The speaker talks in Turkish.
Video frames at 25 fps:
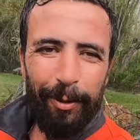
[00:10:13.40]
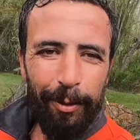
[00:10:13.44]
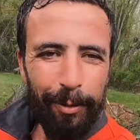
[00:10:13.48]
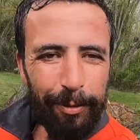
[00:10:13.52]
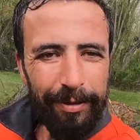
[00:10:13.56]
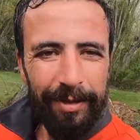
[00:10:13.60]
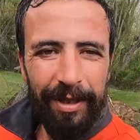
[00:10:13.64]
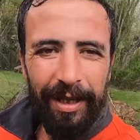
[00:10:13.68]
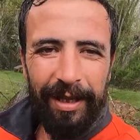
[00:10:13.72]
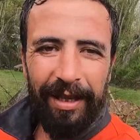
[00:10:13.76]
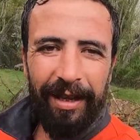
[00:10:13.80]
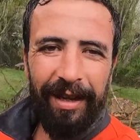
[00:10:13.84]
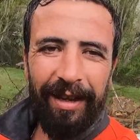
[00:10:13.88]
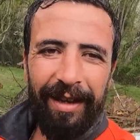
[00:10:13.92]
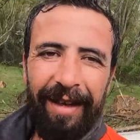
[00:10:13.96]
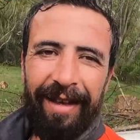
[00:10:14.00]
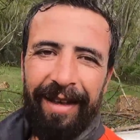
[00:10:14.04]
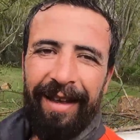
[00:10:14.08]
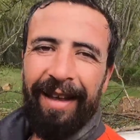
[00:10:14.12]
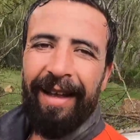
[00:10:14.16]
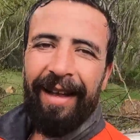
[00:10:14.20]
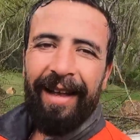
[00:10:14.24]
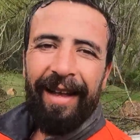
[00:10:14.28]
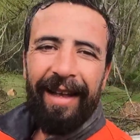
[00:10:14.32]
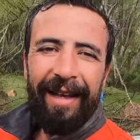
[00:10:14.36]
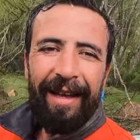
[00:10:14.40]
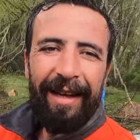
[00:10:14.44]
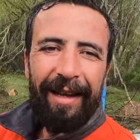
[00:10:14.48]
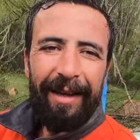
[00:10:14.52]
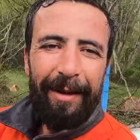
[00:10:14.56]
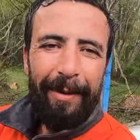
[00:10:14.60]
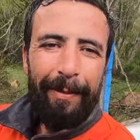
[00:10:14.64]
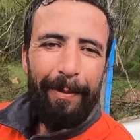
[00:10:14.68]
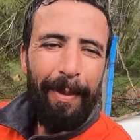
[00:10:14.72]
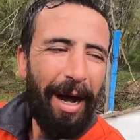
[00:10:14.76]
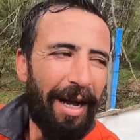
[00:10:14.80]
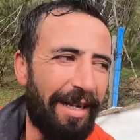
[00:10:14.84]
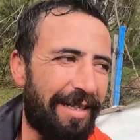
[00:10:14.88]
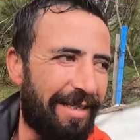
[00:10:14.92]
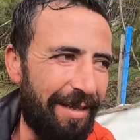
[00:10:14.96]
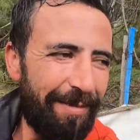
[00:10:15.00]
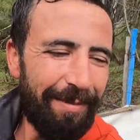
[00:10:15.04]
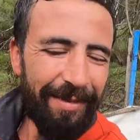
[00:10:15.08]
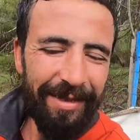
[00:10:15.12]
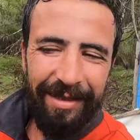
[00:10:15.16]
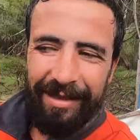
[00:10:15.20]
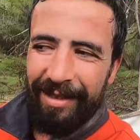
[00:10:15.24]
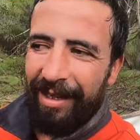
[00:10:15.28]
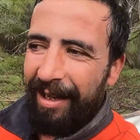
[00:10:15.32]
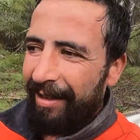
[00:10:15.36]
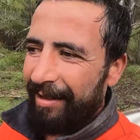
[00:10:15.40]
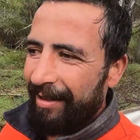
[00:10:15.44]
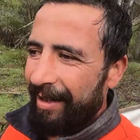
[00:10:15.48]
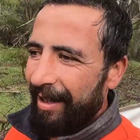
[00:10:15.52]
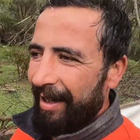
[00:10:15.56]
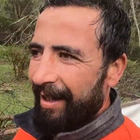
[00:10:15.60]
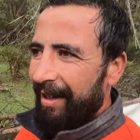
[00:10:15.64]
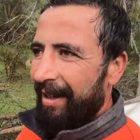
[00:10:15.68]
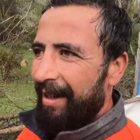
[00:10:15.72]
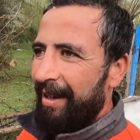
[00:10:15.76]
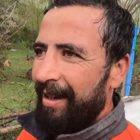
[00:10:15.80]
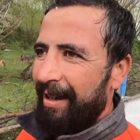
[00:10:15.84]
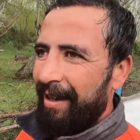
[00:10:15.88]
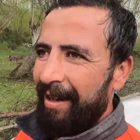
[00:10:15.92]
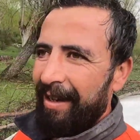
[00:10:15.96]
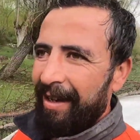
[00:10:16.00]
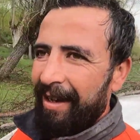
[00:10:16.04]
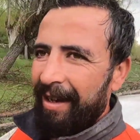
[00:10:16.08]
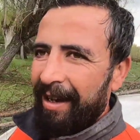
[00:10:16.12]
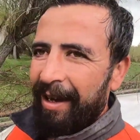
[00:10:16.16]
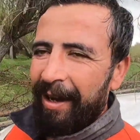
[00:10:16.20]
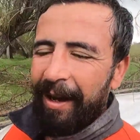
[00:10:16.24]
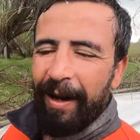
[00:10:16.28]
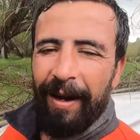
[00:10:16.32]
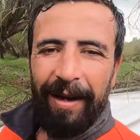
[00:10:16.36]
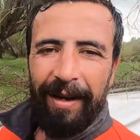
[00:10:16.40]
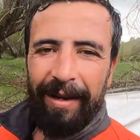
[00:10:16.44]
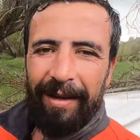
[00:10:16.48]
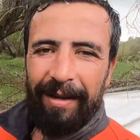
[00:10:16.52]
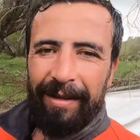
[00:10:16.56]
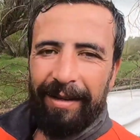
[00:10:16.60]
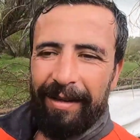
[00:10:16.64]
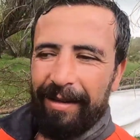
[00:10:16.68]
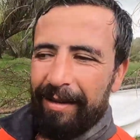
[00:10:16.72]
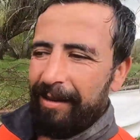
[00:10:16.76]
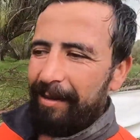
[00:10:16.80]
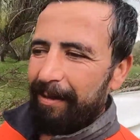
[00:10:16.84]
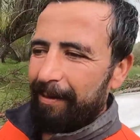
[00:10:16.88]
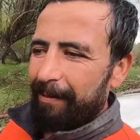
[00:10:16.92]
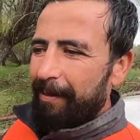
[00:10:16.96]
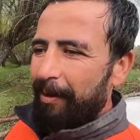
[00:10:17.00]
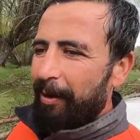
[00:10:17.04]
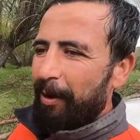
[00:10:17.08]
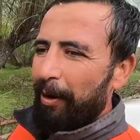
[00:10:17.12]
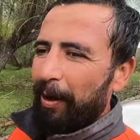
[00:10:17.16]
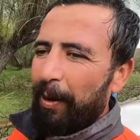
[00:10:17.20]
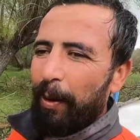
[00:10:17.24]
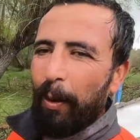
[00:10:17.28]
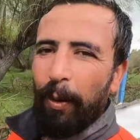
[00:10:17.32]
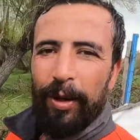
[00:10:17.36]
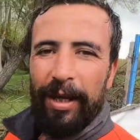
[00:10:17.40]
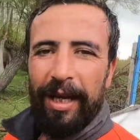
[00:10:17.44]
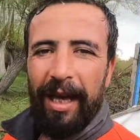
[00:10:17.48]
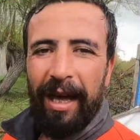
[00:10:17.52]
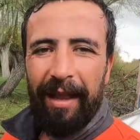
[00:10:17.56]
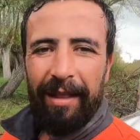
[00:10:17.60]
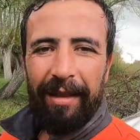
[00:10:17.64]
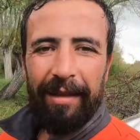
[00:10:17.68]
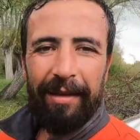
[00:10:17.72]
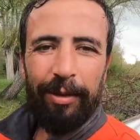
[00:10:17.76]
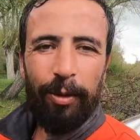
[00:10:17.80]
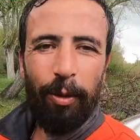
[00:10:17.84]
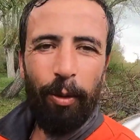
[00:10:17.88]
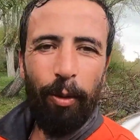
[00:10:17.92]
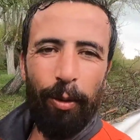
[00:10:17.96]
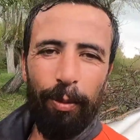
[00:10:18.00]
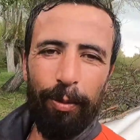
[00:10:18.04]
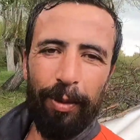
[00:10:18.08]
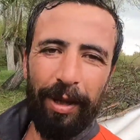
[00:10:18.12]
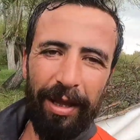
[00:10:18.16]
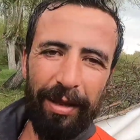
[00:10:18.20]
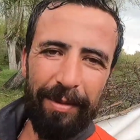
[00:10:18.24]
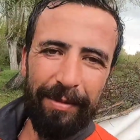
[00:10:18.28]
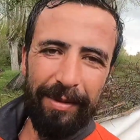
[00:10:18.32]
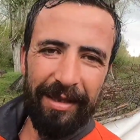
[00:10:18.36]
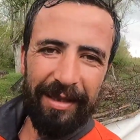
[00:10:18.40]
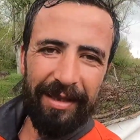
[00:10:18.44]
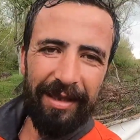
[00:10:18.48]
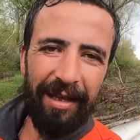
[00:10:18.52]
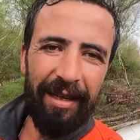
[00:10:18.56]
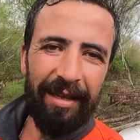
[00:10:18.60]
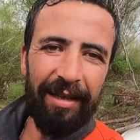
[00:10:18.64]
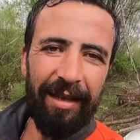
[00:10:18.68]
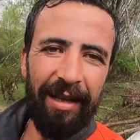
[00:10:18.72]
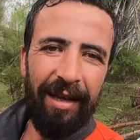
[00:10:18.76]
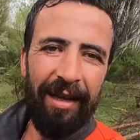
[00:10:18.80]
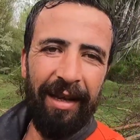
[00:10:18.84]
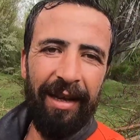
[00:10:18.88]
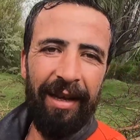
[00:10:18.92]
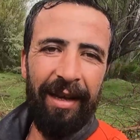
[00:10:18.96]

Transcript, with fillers: olursa da e, bahçemizden de e, böyle o yerli tohumlarımızdan